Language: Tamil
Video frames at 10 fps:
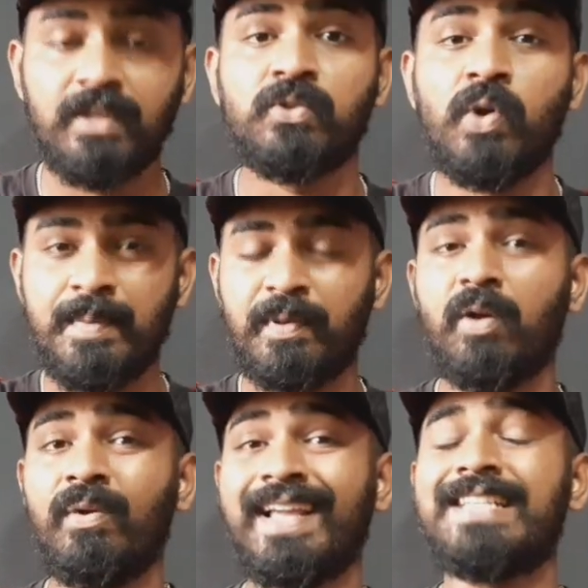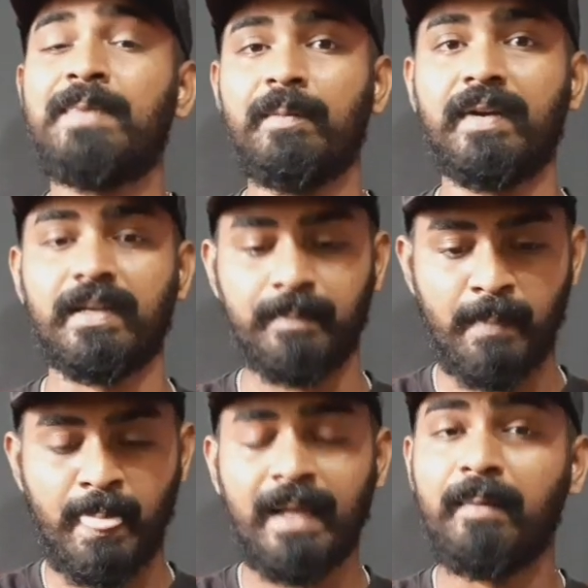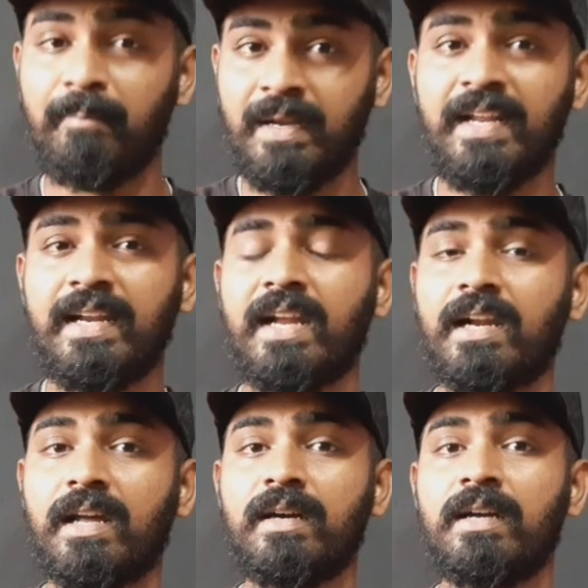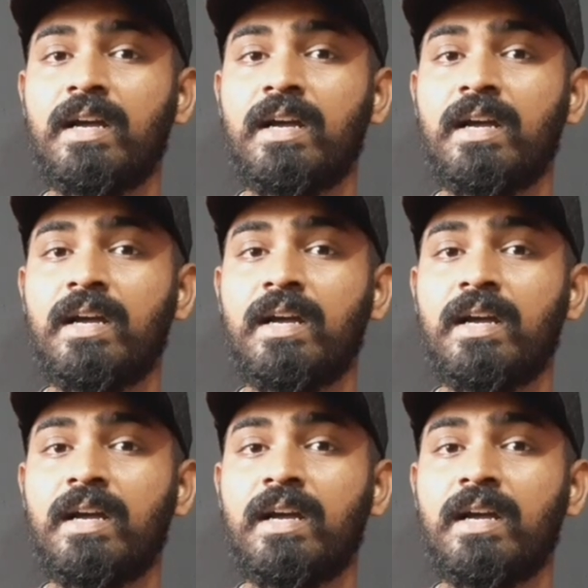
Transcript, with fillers: ஸோ இப்போ நான் உங்களுக்கு எக்ஸ்பிளைன் பண்ணுறேன் பில்லினா என்னென்னா